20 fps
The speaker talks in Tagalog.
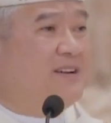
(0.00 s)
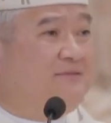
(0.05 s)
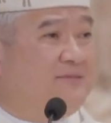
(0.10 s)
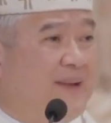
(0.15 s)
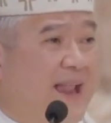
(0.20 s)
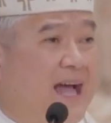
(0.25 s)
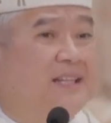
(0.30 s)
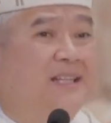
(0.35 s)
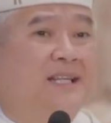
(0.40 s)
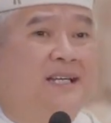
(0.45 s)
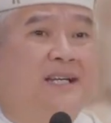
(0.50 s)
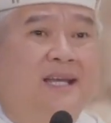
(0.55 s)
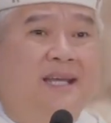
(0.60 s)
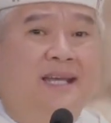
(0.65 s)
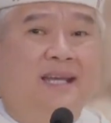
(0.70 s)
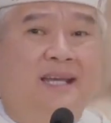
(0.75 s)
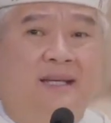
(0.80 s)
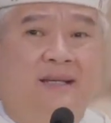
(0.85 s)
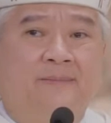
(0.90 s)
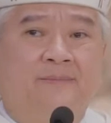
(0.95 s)
and
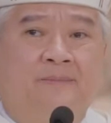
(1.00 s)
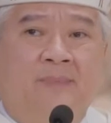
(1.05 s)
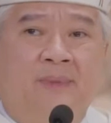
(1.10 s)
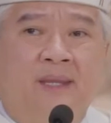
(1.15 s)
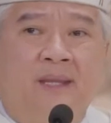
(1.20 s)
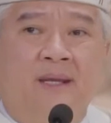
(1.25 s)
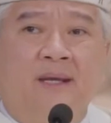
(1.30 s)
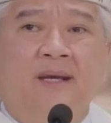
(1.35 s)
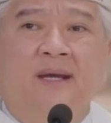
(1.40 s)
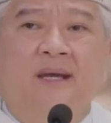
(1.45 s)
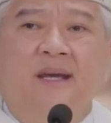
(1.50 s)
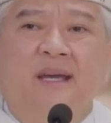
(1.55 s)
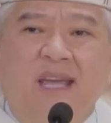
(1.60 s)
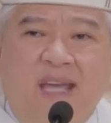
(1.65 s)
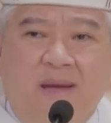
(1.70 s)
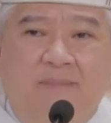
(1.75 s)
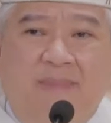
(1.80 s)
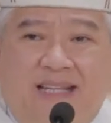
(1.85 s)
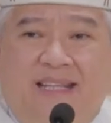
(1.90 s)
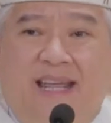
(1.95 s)
flattery?
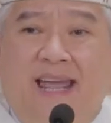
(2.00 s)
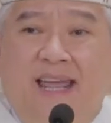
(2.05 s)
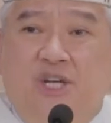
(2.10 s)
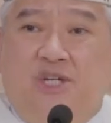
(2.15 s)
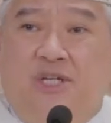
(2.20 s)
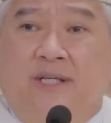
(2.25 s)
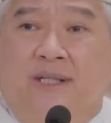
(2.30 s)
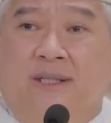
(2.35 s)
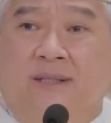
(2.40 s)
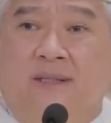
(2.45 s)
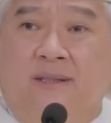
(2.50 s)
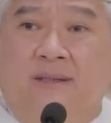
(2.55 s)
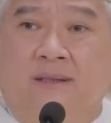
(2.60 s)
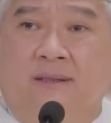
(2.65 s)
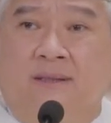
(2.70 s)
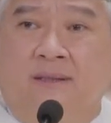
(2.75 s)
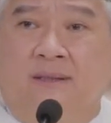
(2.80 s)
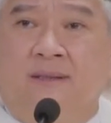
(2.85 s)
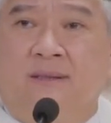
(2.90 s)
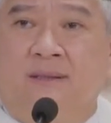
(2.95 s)
Imitation.
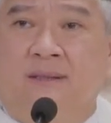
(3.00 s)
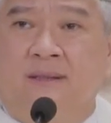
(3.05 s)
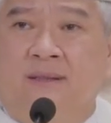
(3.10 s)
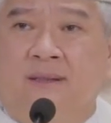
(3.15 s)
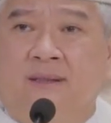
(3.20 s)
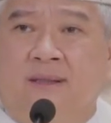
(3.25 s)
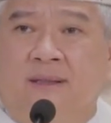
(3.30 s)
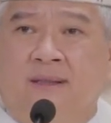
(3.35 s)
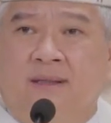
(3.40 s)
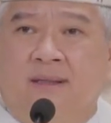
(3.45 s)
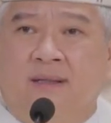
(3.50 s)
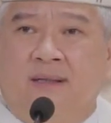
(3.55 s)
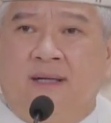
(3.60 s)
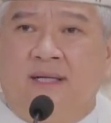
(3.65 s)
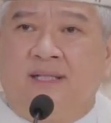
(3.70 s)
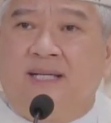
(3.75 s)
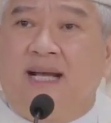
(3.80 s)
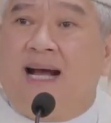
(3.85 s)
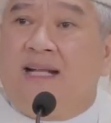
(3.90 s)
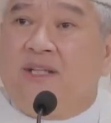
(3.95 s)

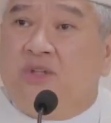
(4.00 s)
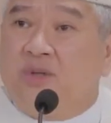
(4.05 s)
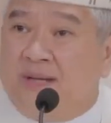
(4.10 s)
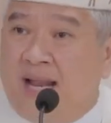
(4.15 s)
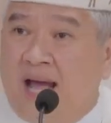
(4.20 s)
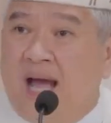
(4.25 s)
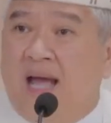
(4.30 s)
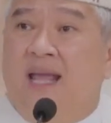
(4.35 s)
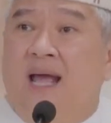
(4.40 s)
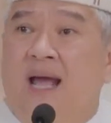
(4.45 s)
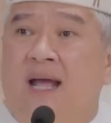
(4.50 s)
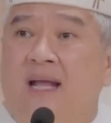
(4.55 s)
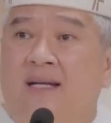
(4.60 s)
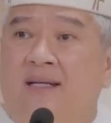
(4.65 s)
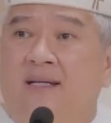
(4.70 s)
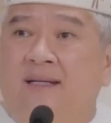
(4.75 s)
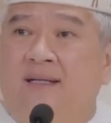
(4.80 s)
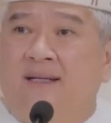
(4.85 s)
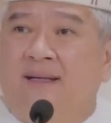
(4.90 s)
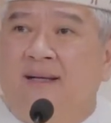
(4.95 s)
Sa katunayan,
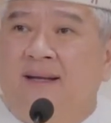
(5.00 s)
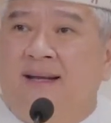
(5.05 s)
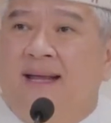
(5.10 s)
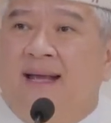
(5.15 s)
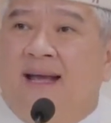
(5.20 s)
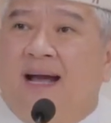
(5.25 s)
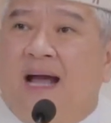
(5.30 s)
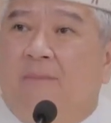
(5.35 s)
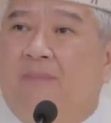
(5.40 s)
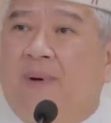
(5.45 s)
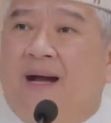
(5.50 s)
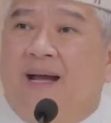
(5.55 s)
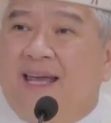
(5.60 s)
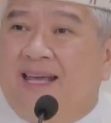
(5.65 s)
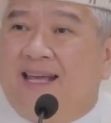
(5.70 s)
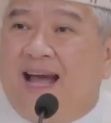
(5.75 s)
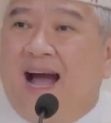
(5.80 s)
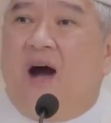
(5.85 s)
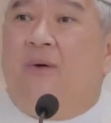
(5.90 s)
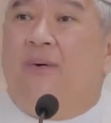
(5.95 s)
kapag
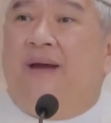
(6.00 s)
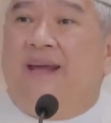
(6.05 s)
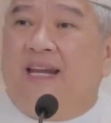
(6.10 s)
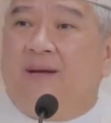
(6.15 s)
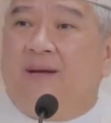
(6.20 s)
ikaw ay